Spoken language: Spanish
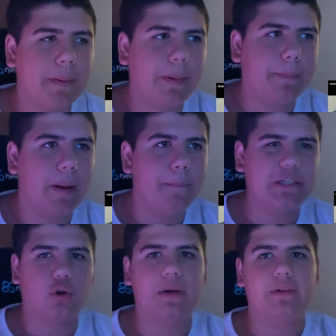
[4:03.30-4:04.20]
pa pa pa me
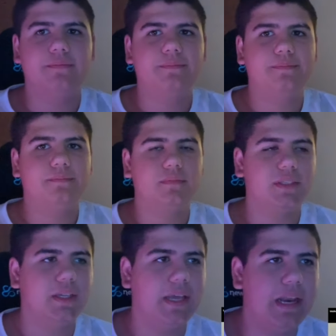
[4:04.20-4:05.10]
sobra.
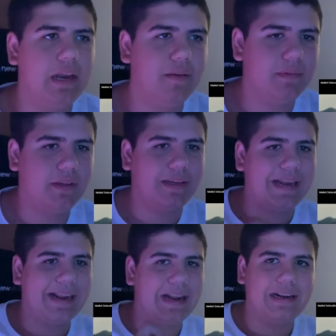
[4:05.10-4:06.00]
El
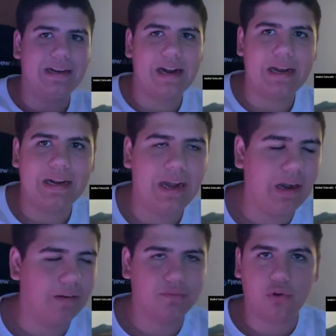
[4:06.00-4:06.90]
clac clac clac clac clac cla
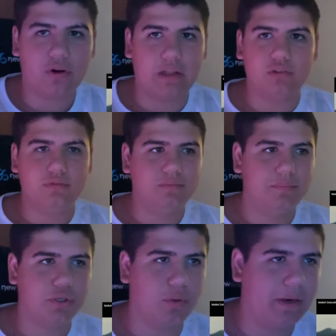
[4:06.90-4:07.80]
todo el rato.
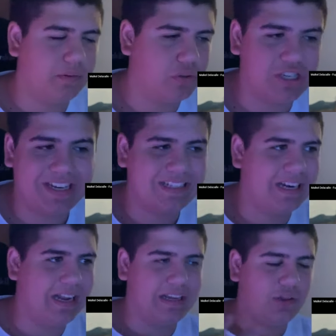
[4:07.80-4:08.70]
Me sobra. No sé qué
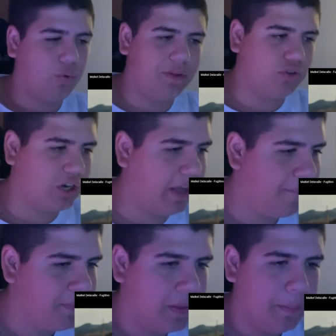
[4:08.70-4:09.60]
será, qué instrumento será,
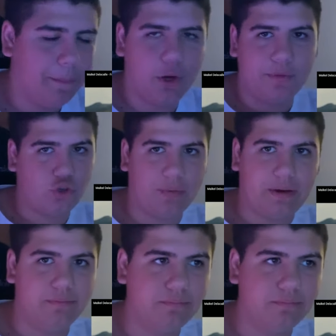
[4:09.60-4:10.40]
pero me sobra.